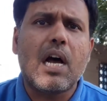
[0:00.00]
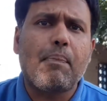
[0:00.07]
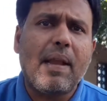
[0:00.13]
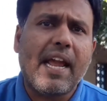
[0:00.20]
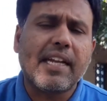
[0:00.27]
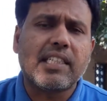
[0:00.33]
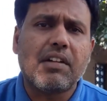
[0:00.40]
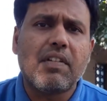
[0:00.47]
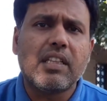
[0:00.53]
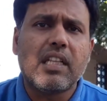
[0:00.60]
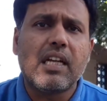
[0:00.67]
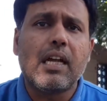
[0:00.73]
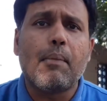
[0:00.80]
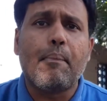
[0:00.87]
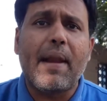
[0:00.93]
அப்ளிகேஷன்
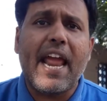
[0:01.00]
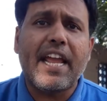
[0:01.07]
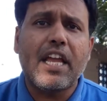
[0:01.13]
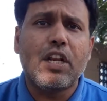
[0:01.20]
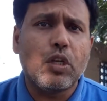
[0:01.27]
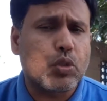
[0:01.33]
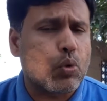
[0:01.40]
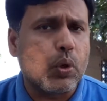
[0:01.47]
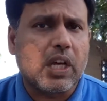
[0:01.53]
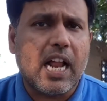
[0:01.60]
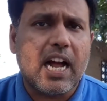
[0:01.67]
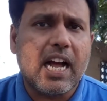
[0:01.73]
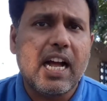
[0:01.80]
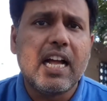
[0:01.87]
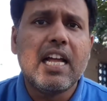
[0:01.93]
வந்து பிரேக்கிங் நியூஸ்
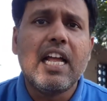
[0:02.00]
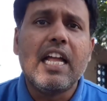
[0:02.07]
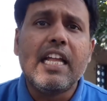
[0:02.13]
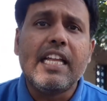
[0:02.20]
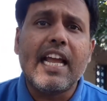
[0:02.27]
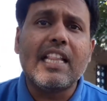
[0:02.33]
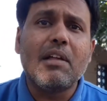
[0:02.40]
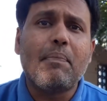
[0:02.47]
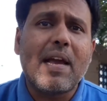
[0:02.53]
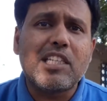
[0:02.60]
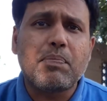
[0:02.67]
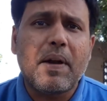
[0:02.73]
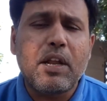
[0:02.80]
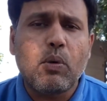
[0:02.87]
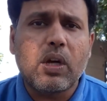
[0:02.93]
கொடுக்குறாங்க எது
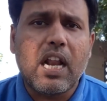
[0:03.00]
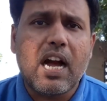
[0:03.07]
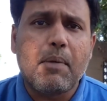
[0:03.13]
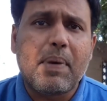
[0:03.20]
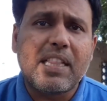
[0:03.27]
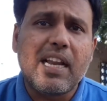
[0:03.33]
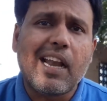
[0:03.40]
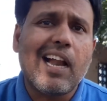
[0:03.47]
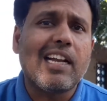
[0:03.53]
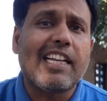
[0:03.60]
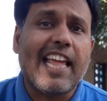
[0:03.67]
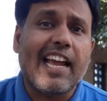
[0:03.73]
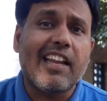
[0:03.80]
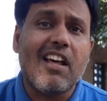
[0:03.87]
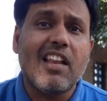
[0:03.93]
பேஸ் பண்ணி கொடுக்குறாங்க பார்த்தீங்கன்னா
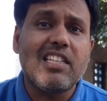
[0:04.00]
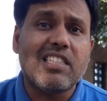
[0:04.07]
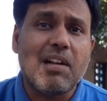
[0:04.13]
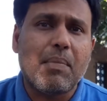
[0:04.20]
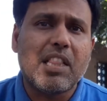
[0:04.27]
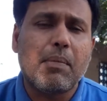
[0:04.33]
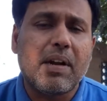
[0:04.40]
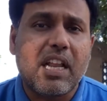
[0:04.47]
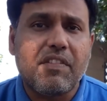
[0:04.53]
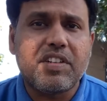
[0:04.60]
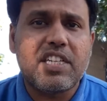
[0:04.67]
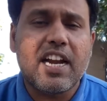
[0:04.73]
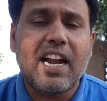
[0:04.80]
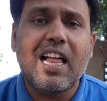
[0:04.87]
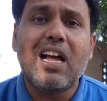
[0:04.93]
டெக்னாலஜி சம்மந்தப்பட்ட
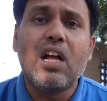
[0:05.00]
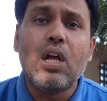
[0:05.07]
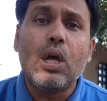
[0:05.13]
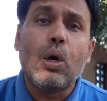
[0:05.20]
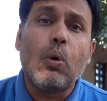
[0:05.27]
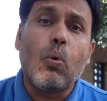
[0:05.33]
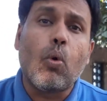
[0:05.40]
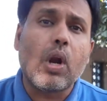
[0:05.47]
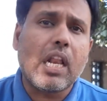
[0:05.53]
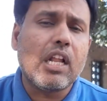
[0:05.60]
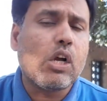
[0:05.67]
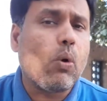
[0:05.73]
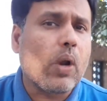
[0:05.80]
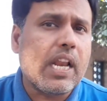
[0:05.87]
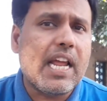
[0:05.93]
விஷயங்களை
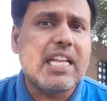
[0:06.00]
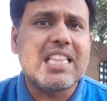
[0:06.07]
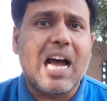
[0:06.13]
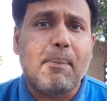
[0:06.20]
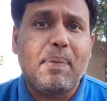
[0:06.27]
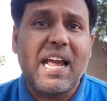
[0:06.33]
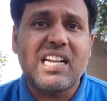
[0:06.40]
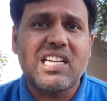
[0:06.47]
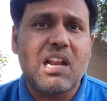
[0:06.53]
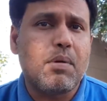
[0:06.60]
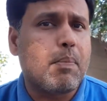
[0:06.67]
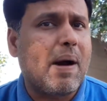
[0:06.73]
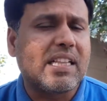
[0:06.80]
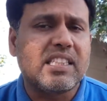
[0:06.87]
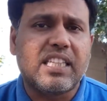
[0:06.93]
உடனுக்கு உடனே இந்த அப்ளிகேஷன்
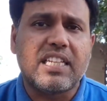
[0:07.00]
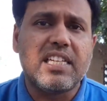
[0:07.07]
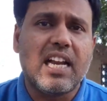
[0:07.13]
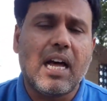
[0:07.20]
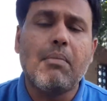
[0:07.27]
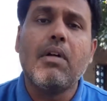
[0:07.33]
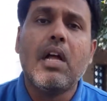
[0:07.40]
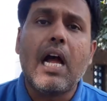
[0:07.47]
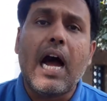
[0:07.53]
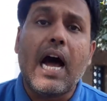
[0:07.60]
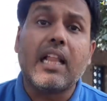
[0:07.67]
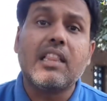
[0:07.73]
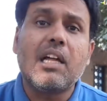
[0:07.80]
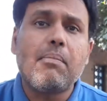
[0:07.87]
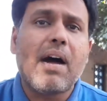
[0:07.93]
நம்ம பார்த்து தெரிஞ்சுக்கலாம்
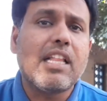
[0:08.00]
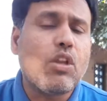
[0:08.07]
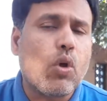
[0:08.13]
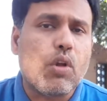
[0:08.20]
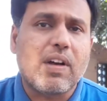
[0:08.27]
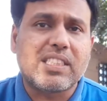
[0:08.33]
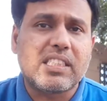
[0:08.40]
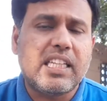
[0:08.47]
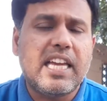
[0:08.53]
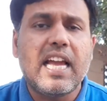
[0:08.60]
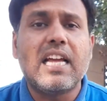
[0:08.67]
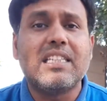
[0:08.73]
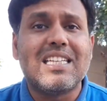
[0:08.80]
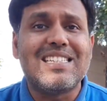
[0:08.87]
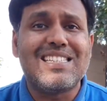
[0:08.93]
அந்த மாதிரி ஒரு வசதியை
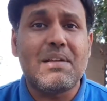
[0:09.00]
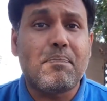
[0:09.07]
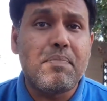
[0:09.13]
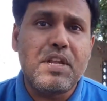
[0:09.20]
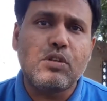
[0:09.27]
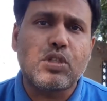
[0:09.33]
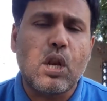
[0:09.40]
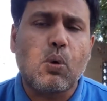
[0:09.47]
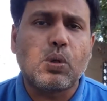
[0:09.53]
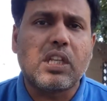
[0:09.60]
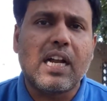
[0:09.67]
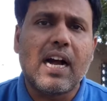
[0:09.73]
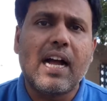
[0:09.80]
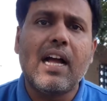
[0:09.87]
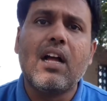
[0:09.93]
இந்த ஜிப் நியூஸில்
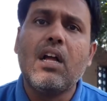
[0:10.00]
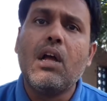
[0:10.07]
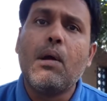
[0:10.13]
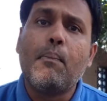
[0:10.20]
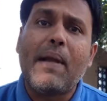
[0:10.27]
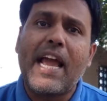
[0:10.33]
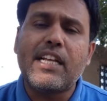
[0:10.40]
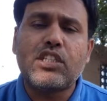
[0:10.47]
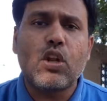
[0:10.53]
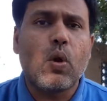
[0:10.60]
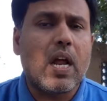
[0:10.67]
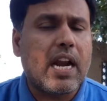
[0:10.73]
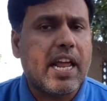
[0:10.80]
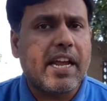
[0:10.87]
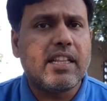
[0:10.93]
கொடுத்துருக்காங்க ப்ளே
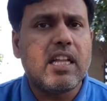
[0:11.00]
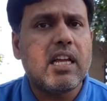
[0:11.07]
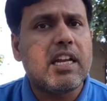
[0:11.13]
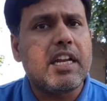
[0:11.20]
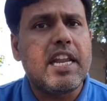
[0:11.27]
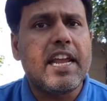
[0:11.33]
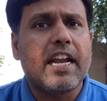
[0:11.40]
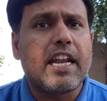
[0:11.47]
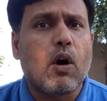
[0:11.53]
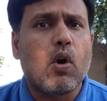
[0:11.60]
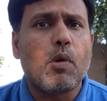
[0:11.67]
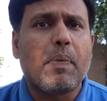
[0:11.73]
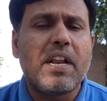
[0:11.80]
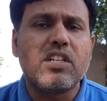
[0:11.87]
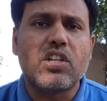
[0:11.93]
ஸ்டோரில் கிடைக்குது நீங்கள்
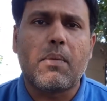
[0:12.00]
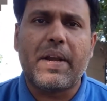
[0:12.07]
டவுன்லோட் பண்ணி யூஸ்